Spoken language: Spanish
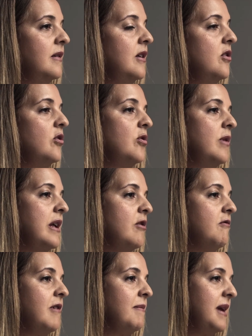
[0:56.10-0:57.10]
Si yo
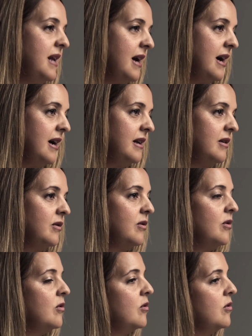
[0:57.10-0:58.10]
tuviera un familiar
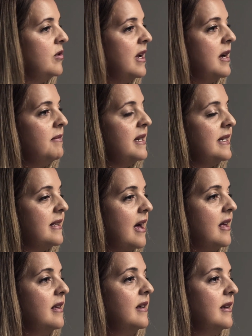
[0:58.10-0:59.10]
o una
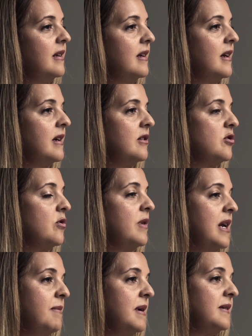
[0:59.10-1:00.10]
amistad que
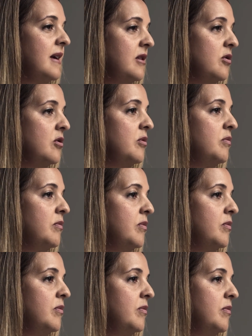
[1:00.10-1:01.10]
estuviera pasando
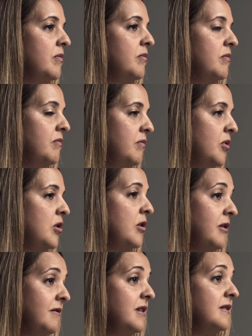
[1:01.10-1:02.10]

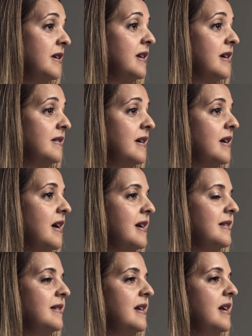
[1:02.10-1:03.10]
por lo difícil que es el
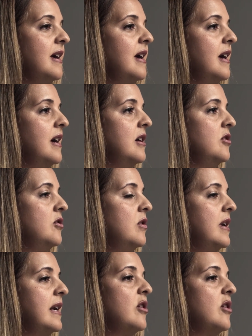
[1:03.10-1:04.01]
cáncer, yo